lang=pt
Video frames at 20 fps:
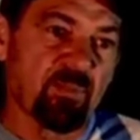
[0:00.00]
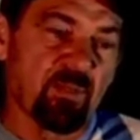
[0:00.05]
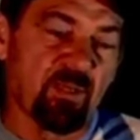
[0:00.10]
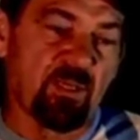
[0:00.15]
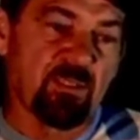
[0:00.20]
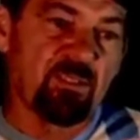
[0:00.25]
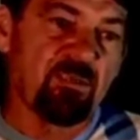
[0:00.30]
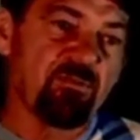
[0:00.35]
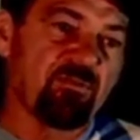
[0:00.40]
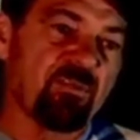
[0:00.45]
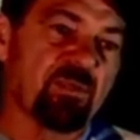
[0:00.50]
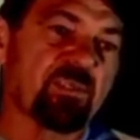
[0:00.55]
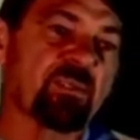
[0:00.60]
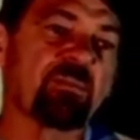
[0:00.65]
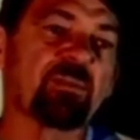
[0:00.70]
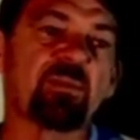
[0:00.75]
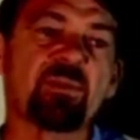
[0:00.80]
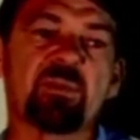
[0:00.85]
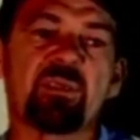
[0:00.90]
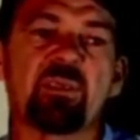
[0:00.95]
É difícil a
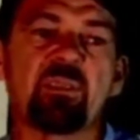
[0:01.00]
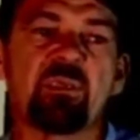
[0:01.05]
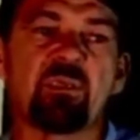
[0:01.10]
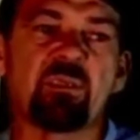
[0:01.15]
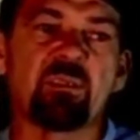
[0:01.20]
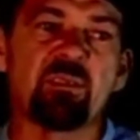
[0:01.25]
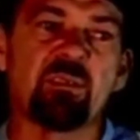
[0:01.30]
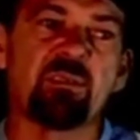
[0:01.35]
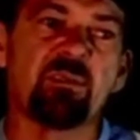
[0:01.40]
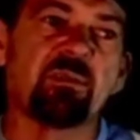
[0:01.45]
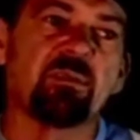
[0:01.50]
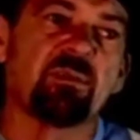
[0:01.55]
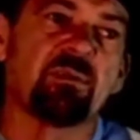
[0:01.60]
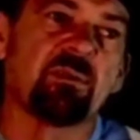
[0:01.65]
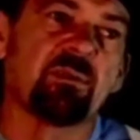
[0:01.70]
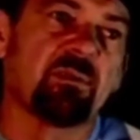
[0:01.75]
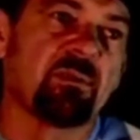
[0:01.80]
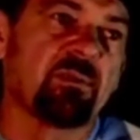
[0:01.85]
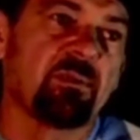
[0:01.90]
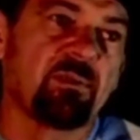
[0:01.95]
pessoa entender isso aí.
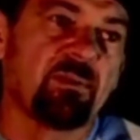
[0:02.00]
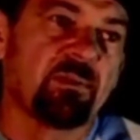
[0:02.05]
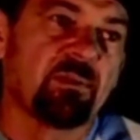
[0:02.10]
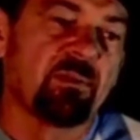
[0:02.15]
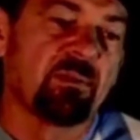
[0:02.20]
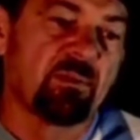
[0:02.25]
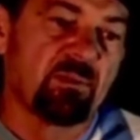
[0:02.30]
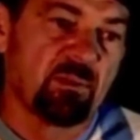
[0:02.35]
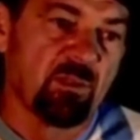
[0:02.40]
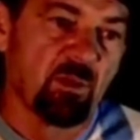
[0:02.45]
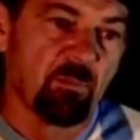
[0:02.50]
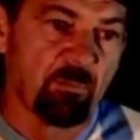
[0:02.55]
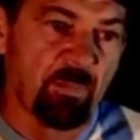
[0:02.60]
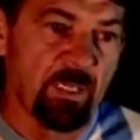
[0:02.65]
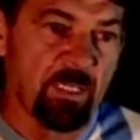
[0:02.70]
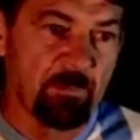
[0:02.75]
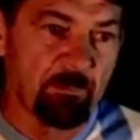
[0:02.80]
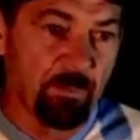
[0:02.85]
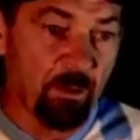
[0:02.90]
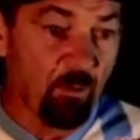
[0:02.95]
É um pé
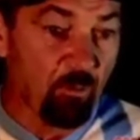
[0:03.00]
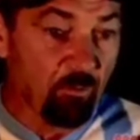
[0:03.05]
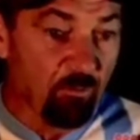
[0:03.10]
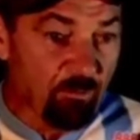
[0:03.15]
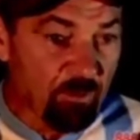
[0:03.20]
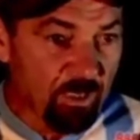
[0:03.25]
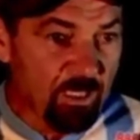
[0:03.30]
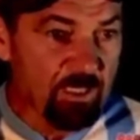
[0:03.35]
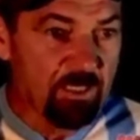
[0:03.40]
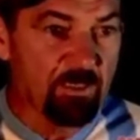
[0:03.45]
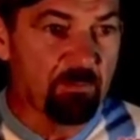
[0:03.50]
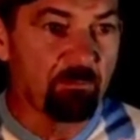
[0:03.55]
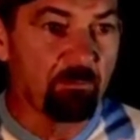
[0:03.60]
de pau verde,